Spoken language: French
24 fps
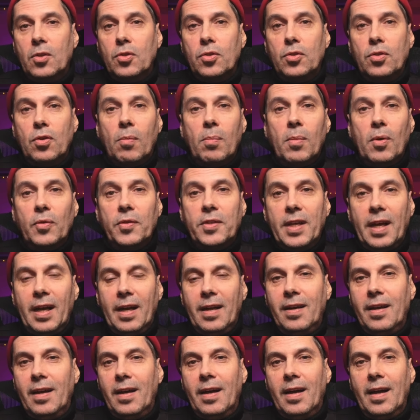son
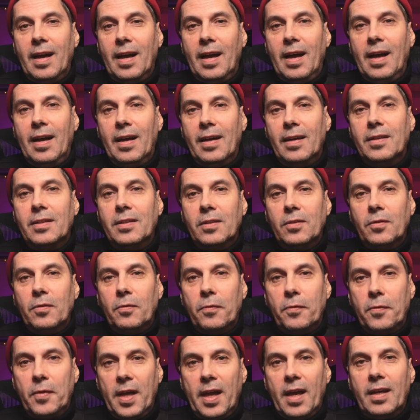mental à
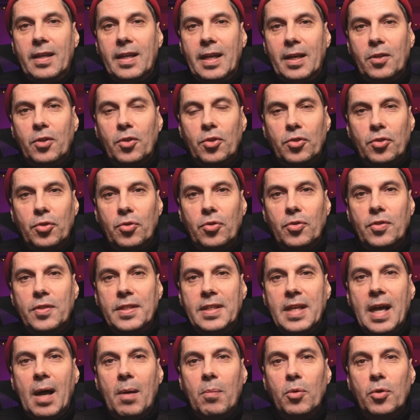faire quelque chose
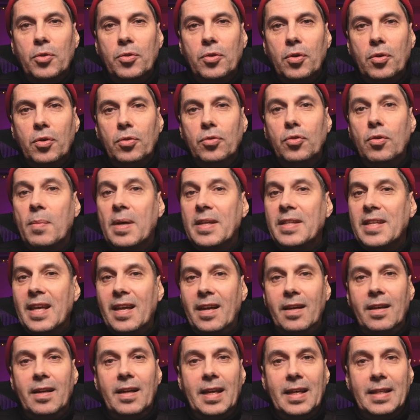d'harmonieux de
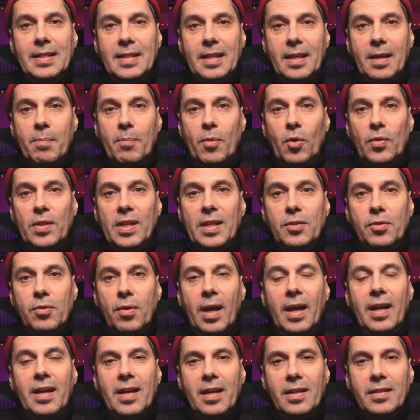manière extrêmement
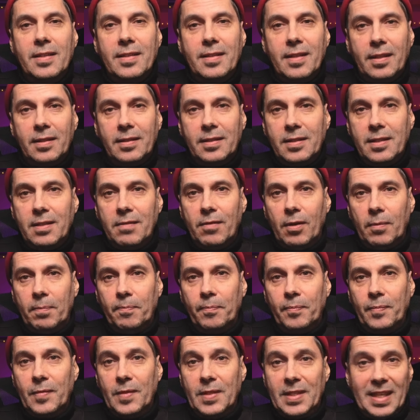naturelle et instinctive.
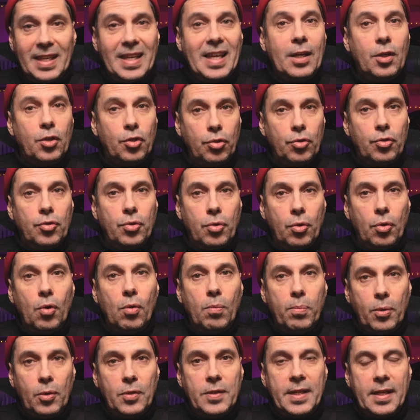C'est quelque chose que
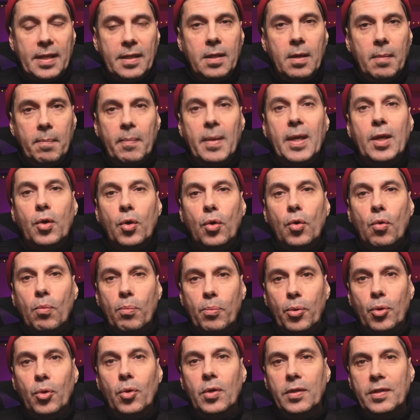l'on possède, mais que l'on
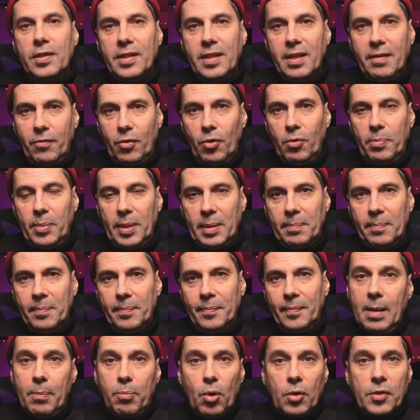peut développer.
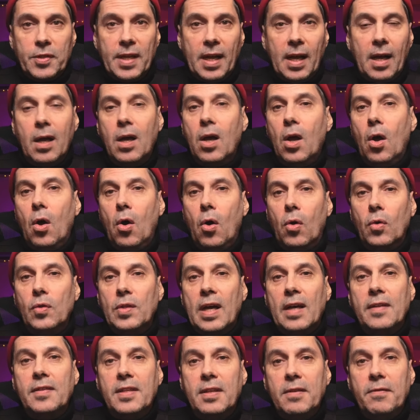Et pour ça, on
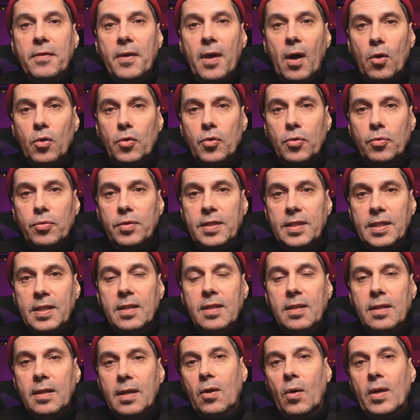a différents
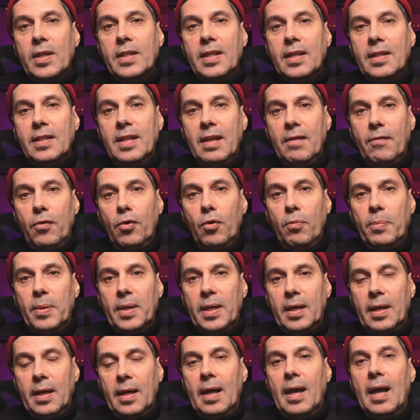outils qui ont été
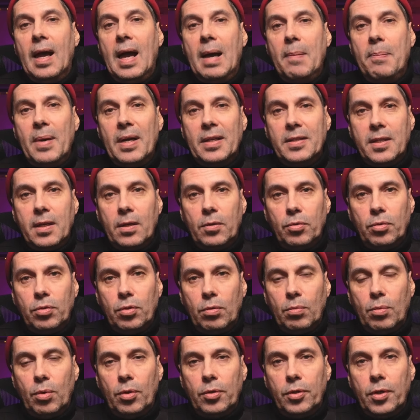développés à partir du
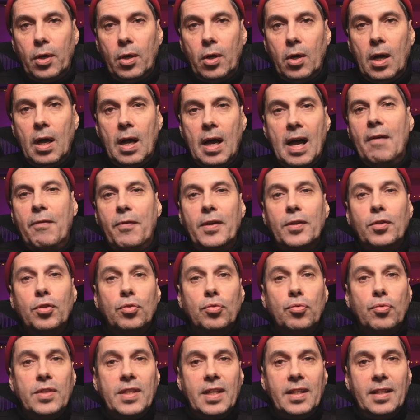nombre d'or afin de
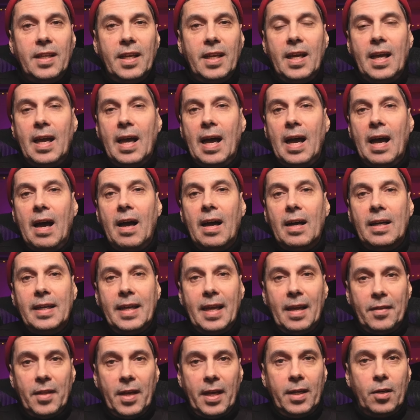nous aider à
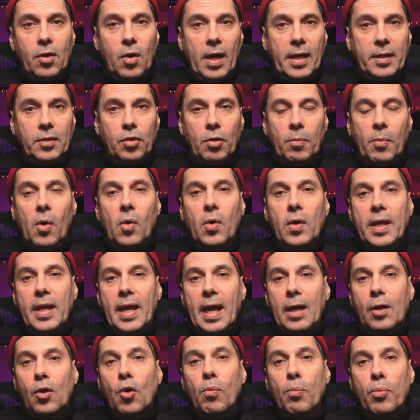cadrer correctement
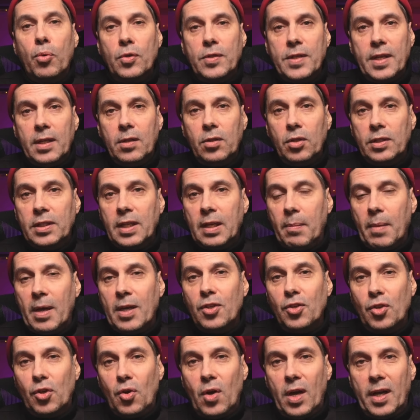et à composer notre
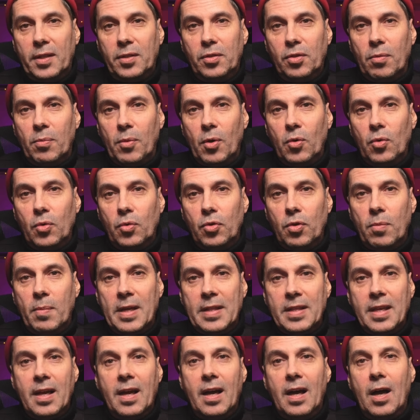image correctement de
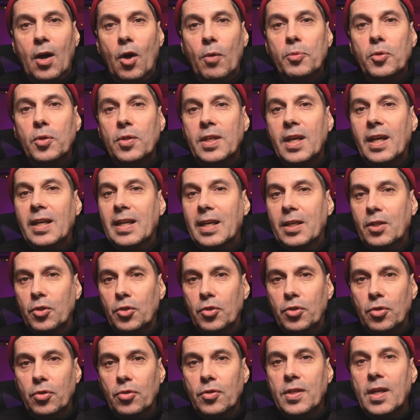manière à obtenir quelque
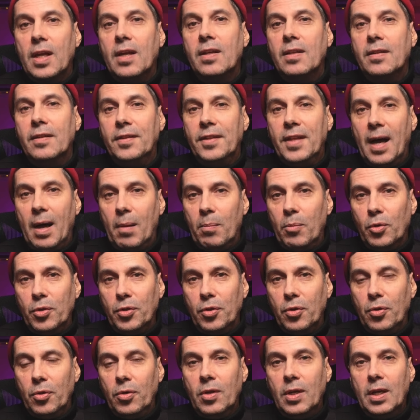chose
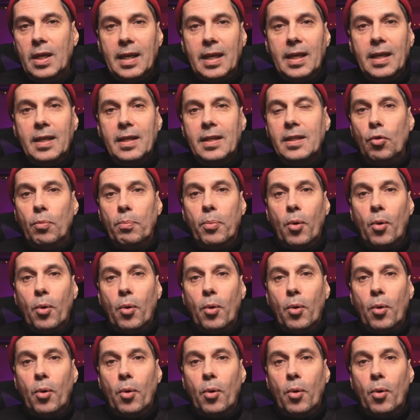d'harmonieux et de